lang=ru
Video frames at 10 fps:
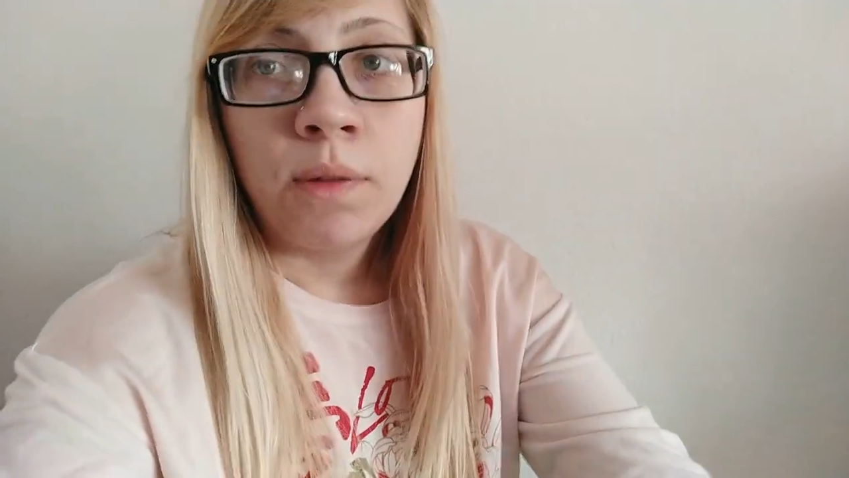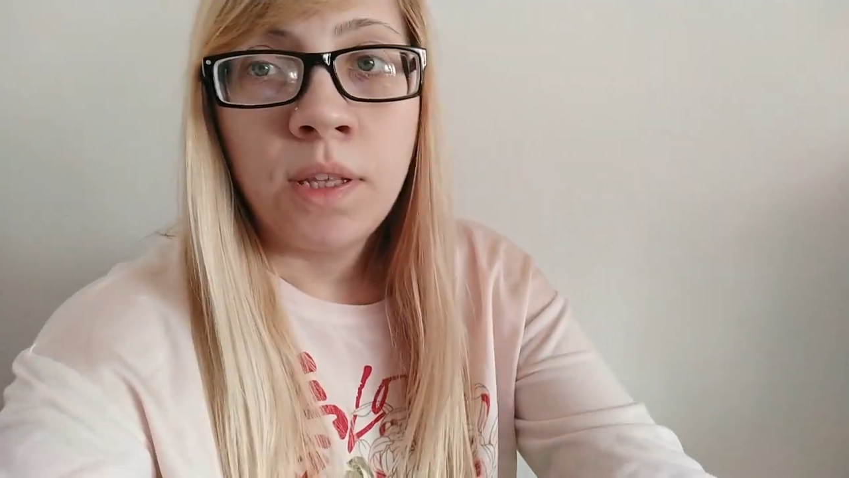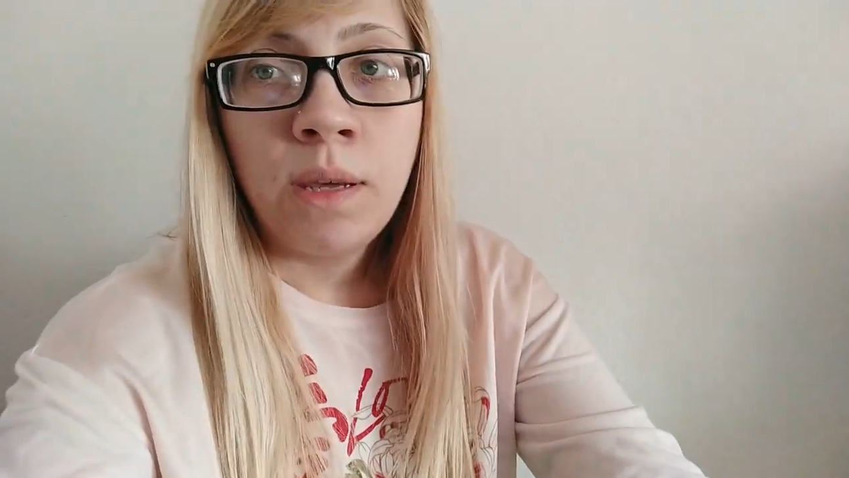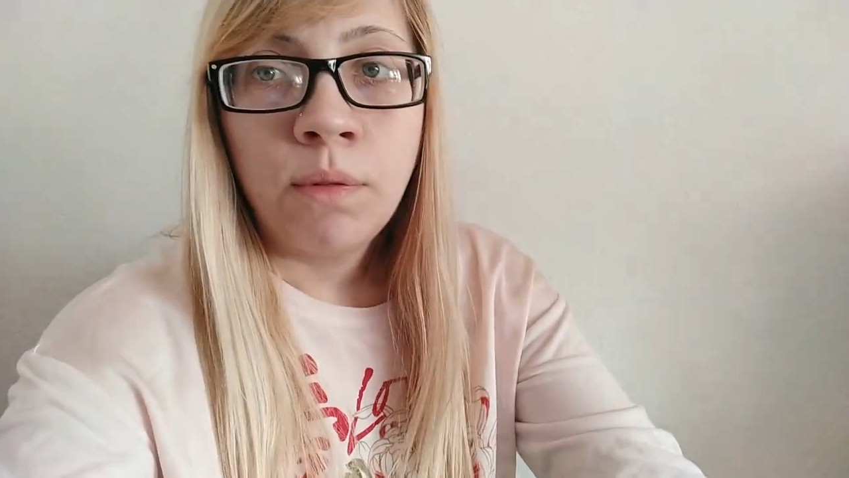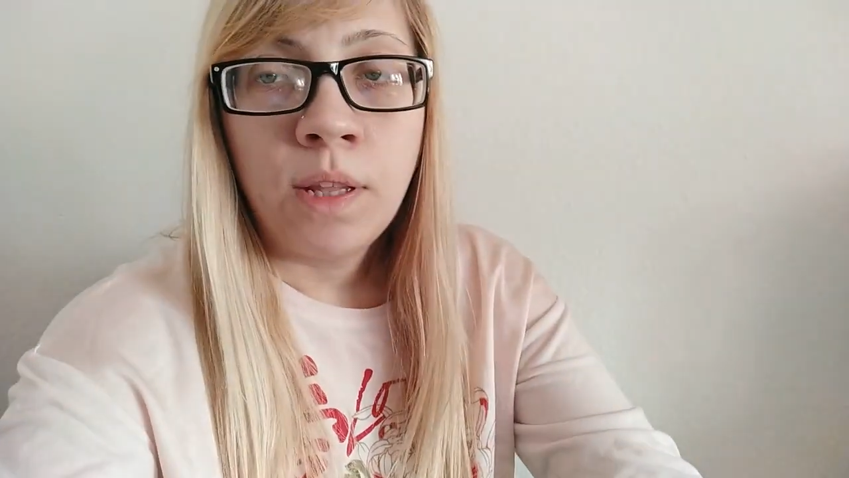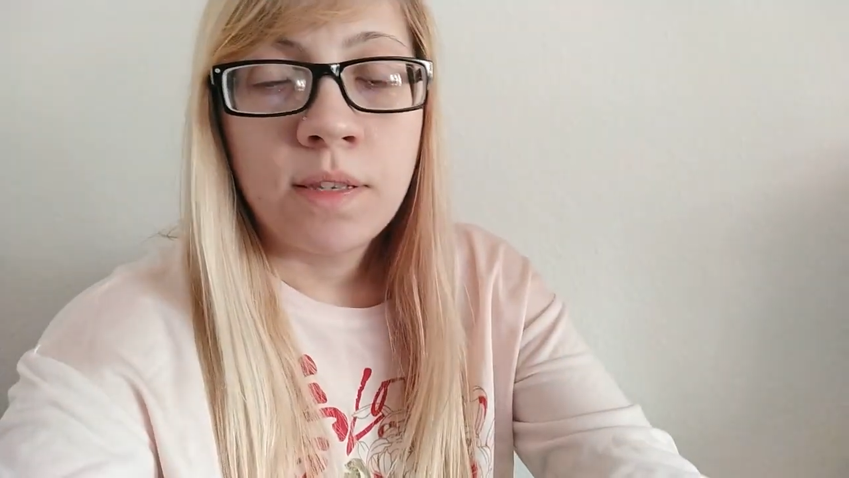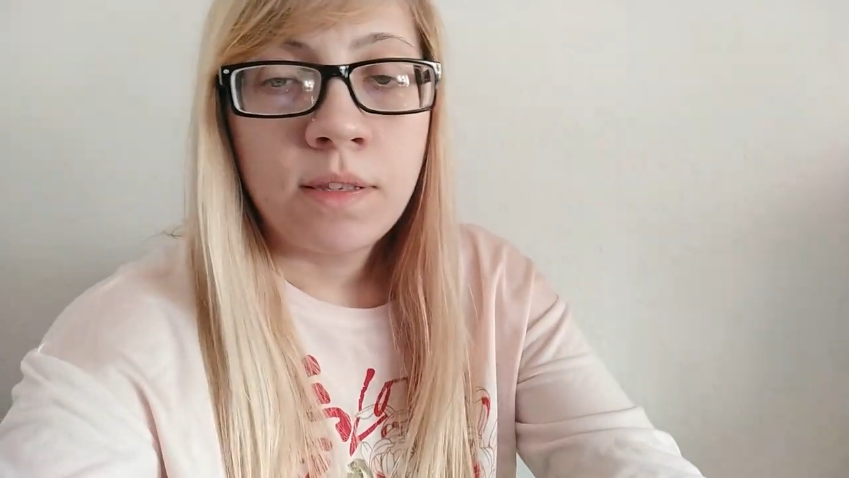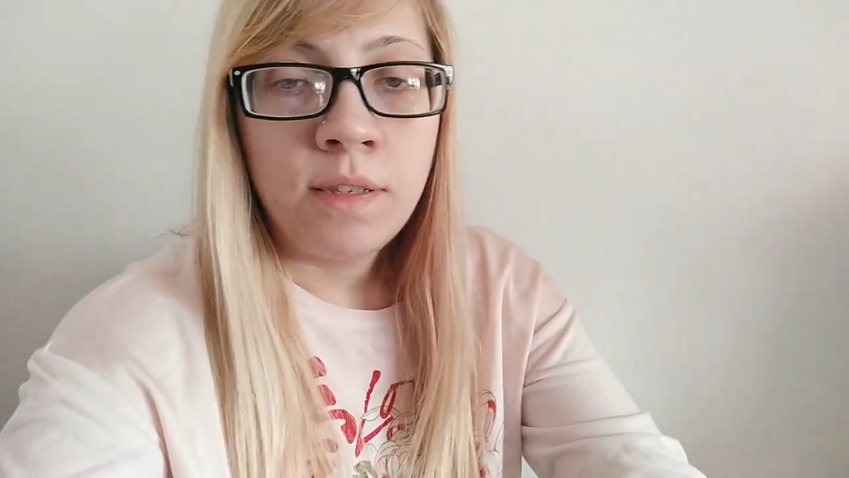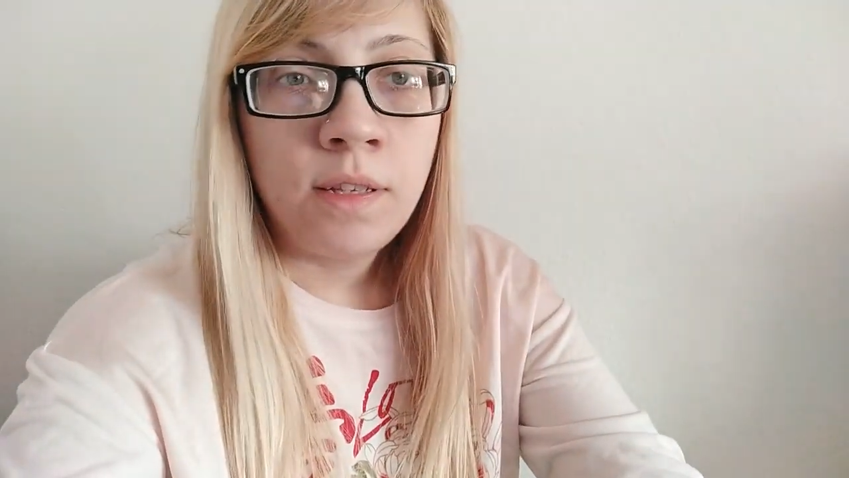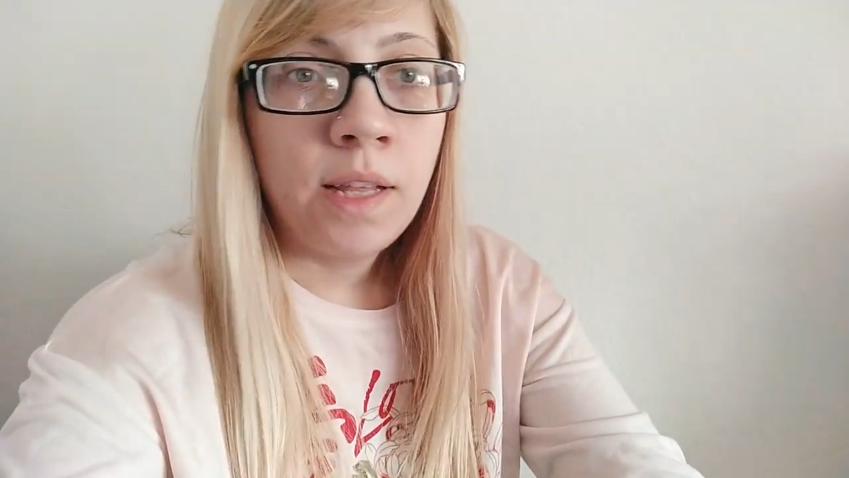такие вот у
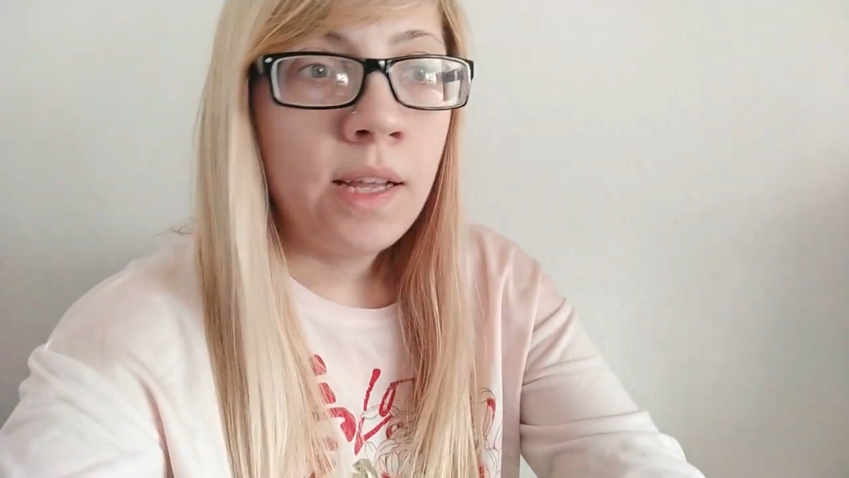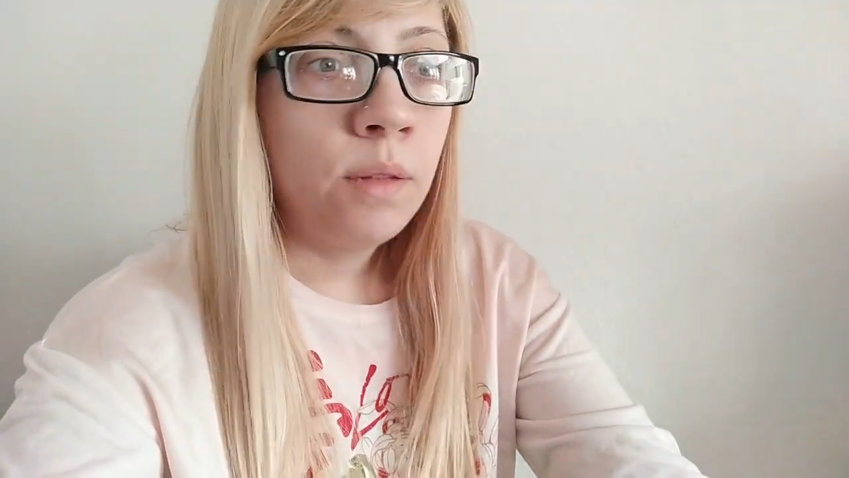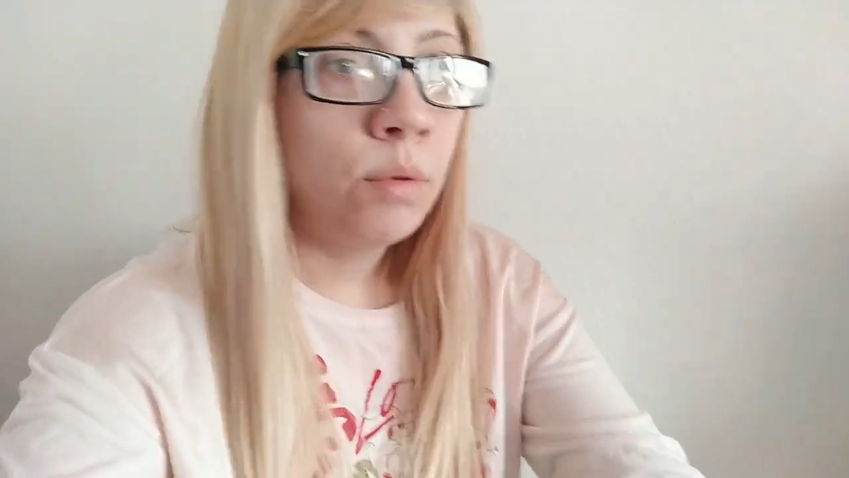нас дела.